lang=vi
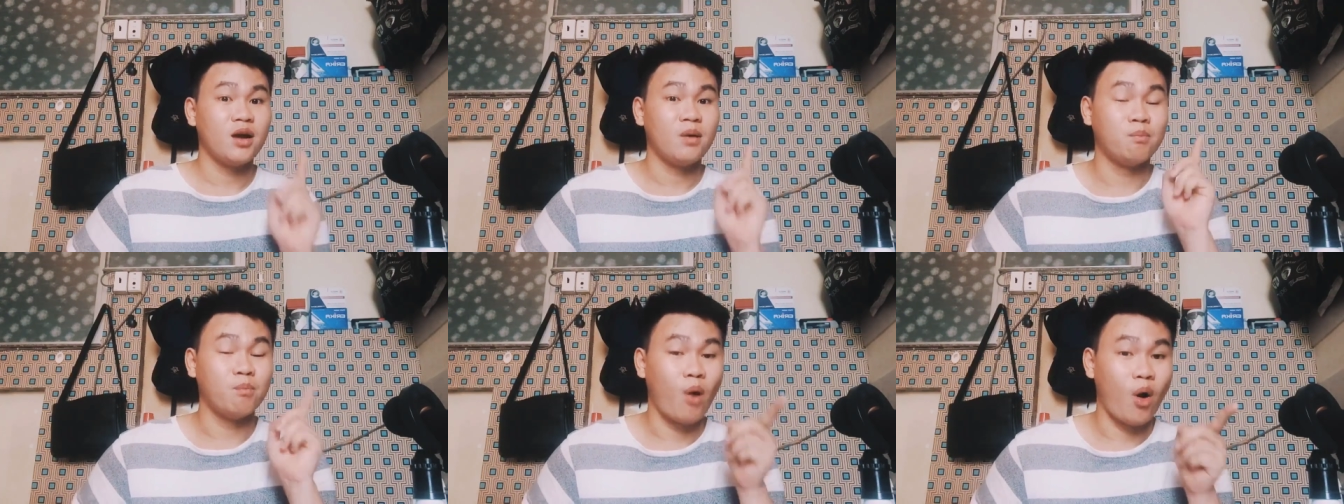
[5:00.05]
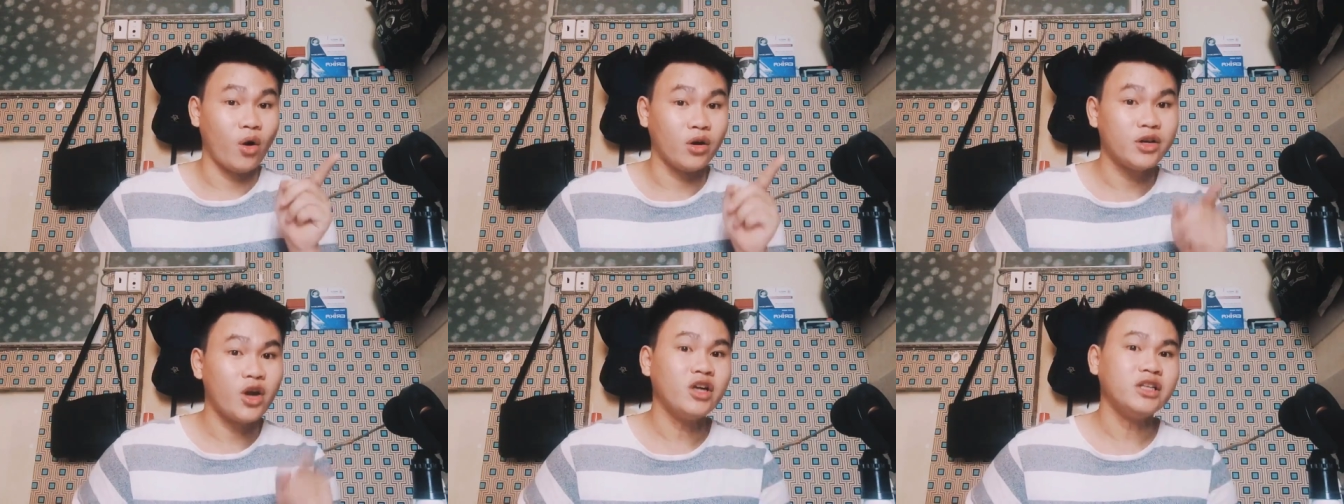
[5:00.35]

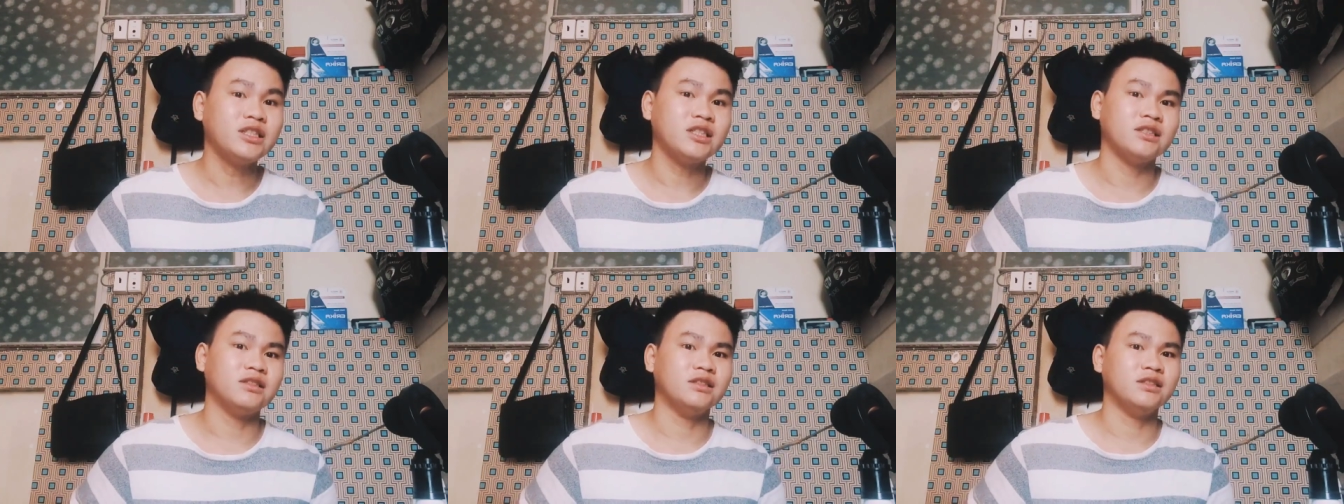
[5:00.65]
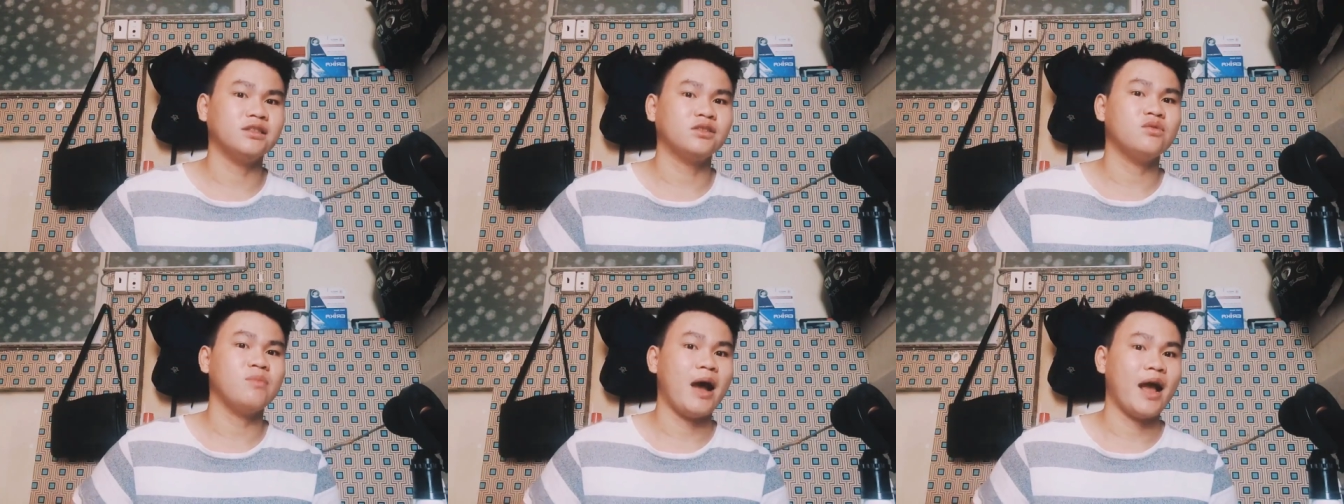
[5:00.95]
mọi đối
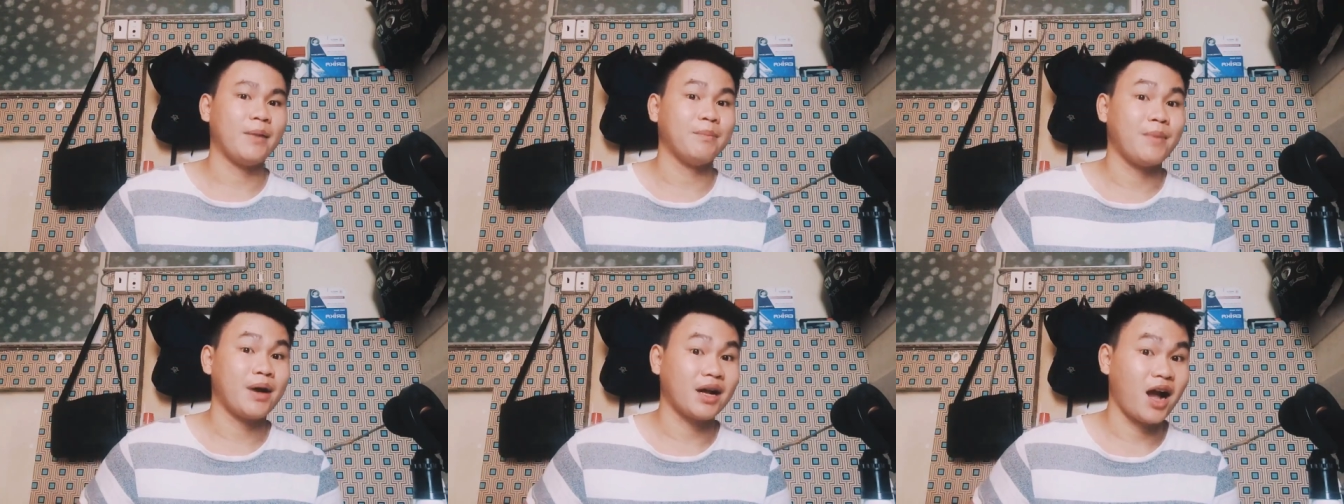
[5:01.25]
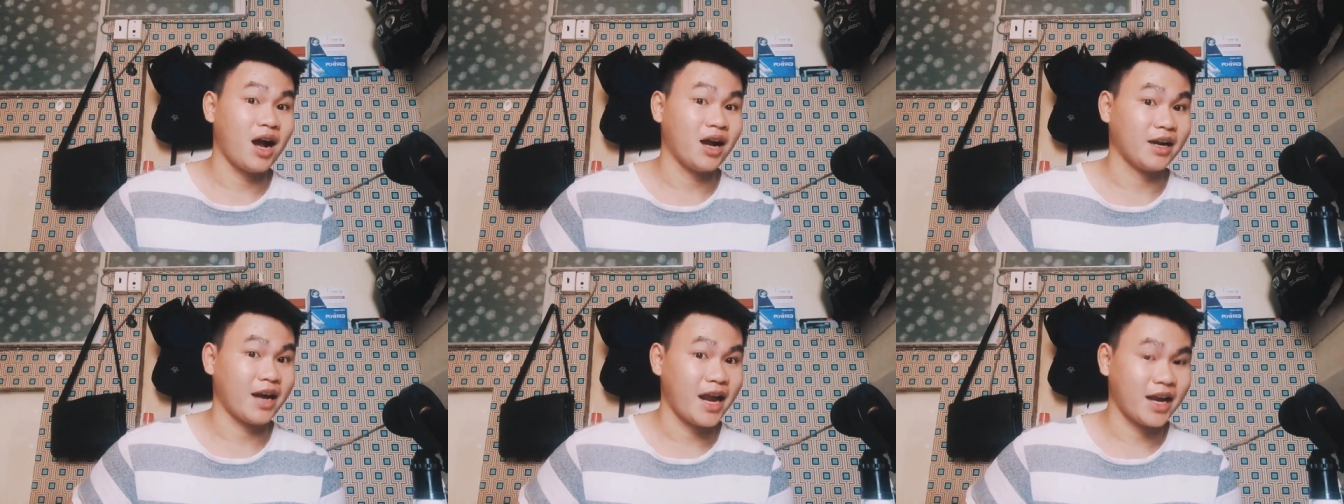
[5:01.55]
tượng của bạn mà
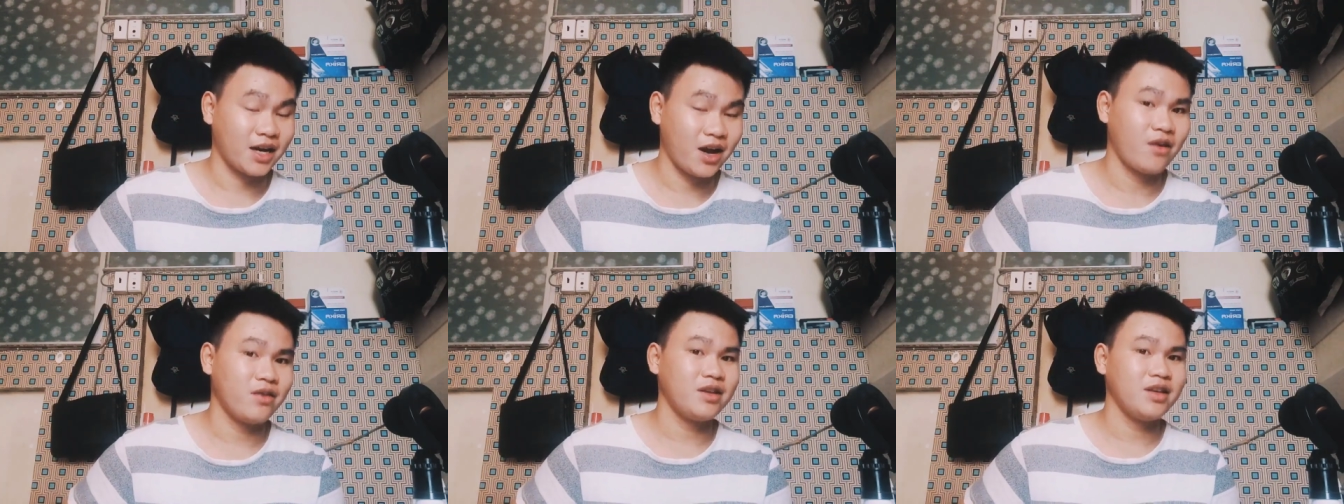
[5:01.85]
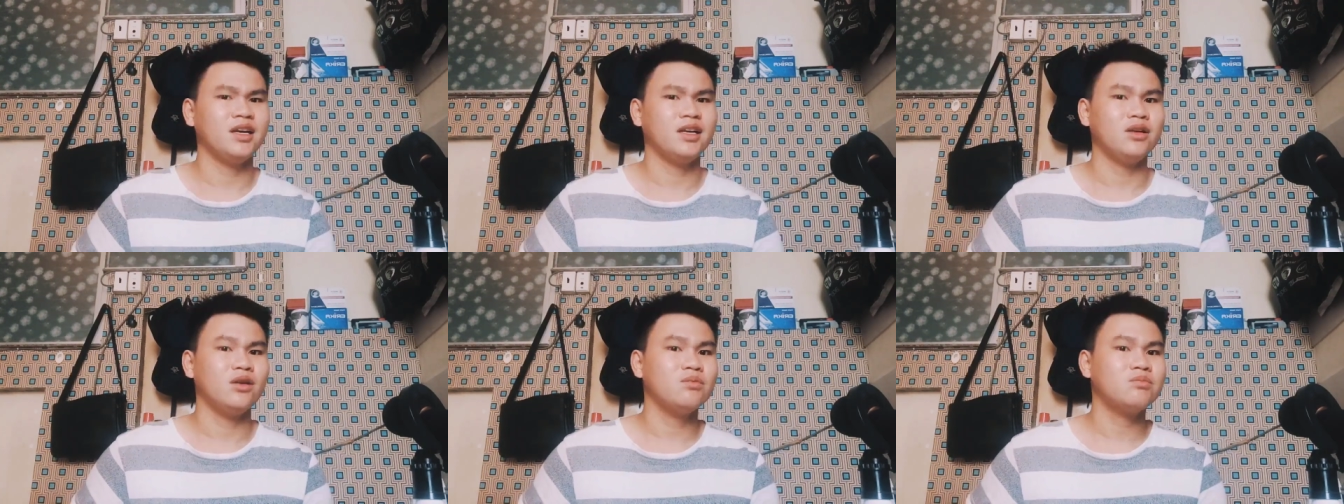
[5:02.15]
cần đang nói.
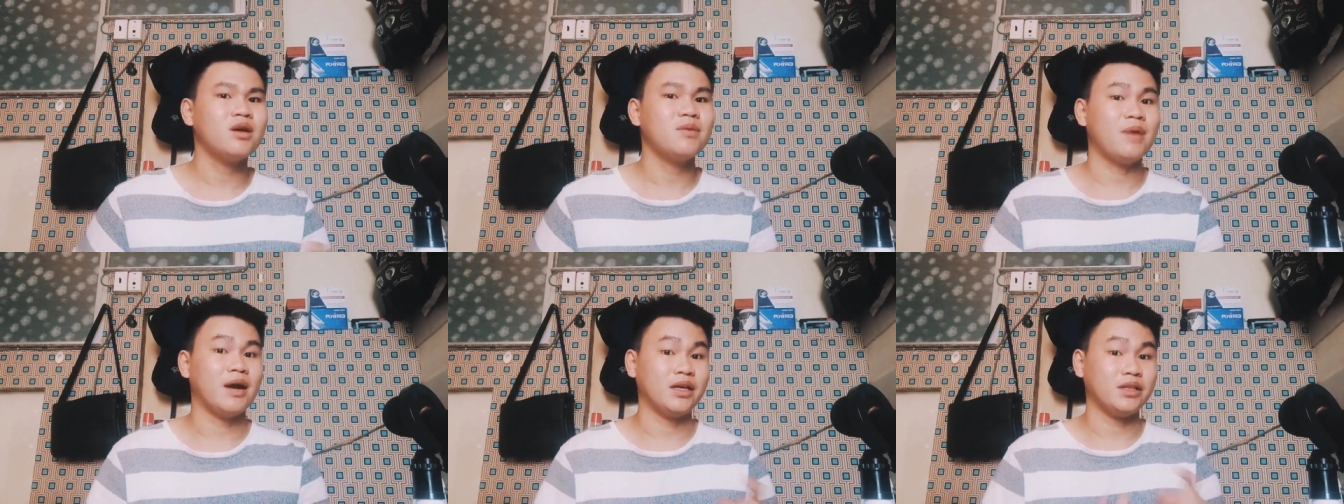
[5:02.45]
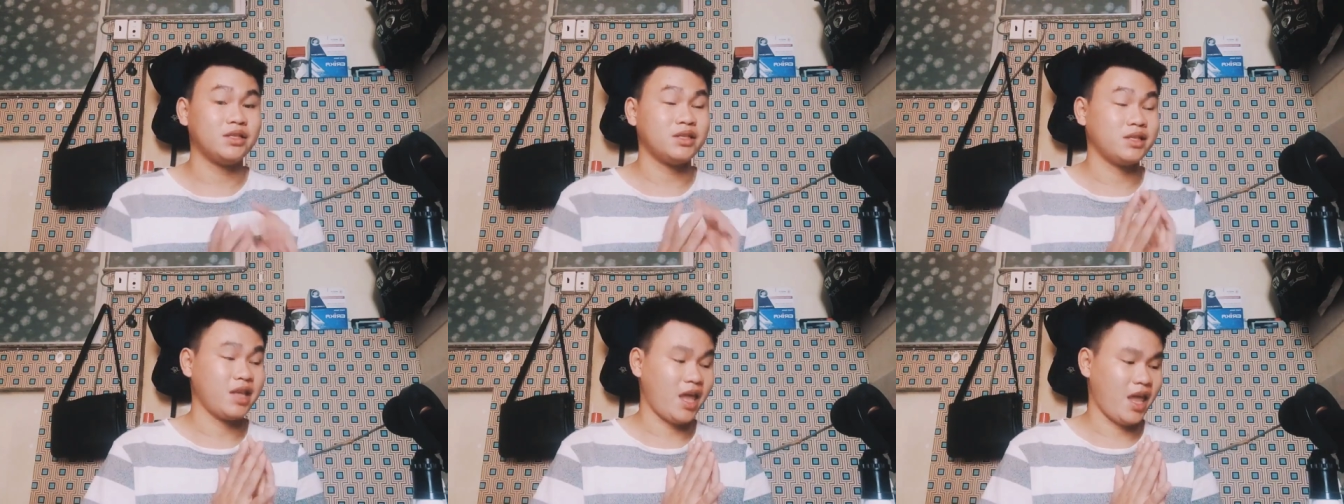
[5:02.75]
Thì lúc đó bạn
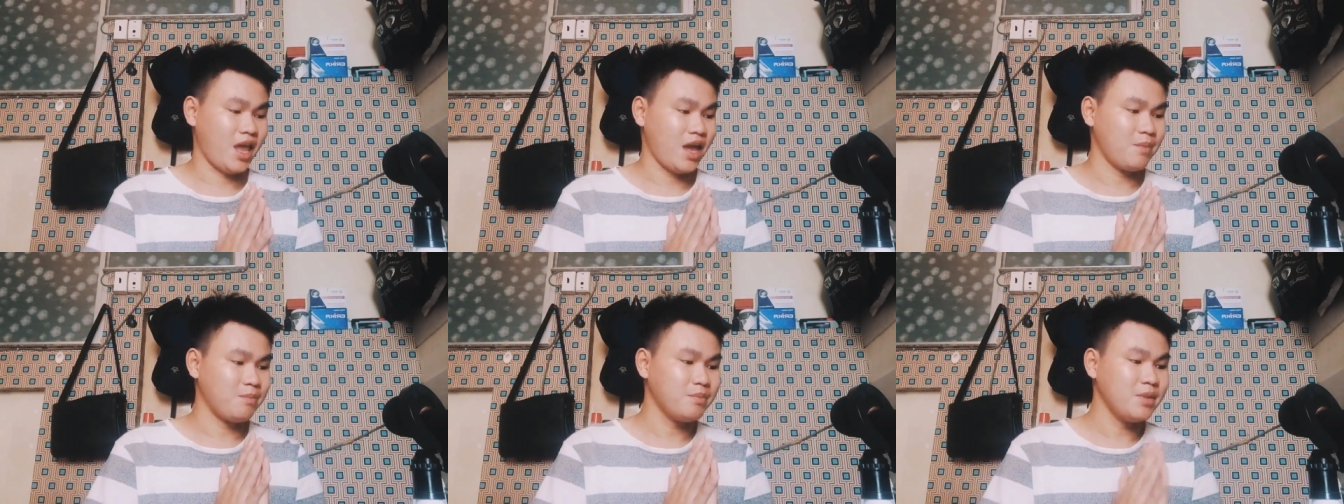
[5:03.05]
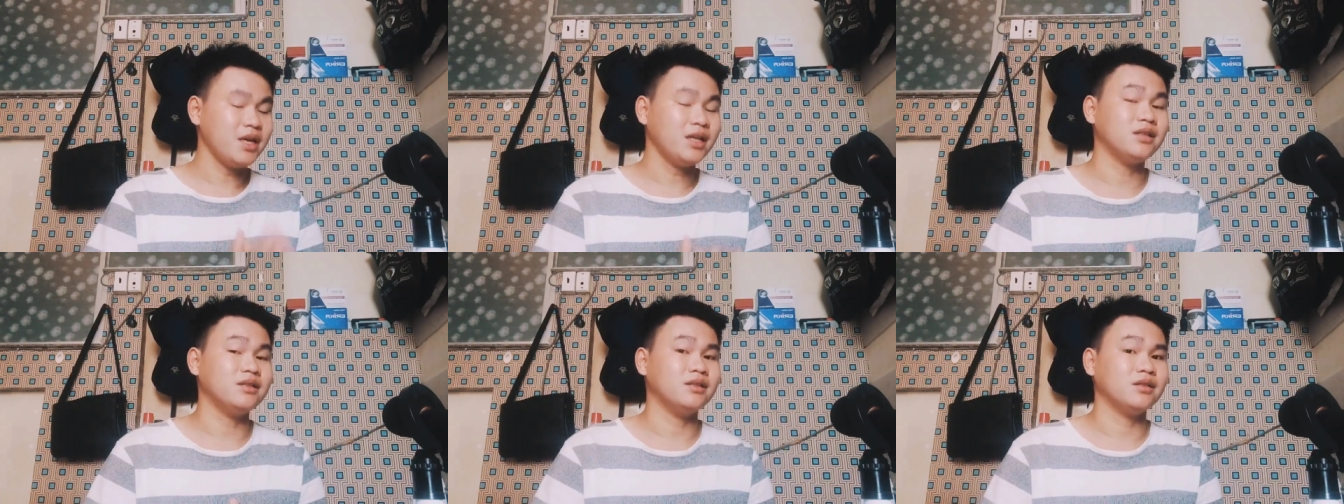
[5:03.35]
sẽ
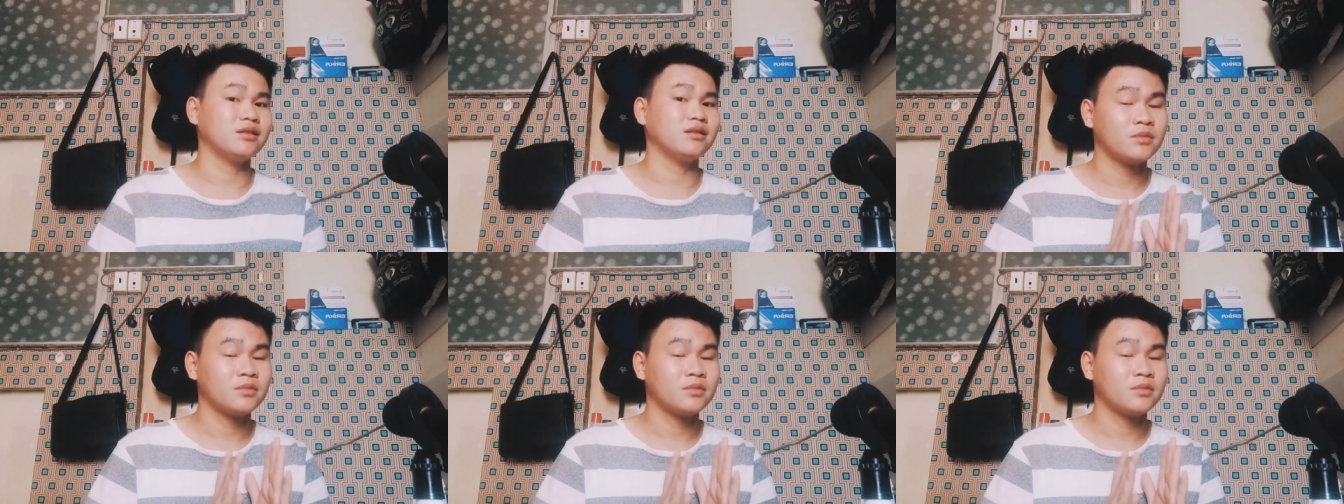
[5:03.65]
biết được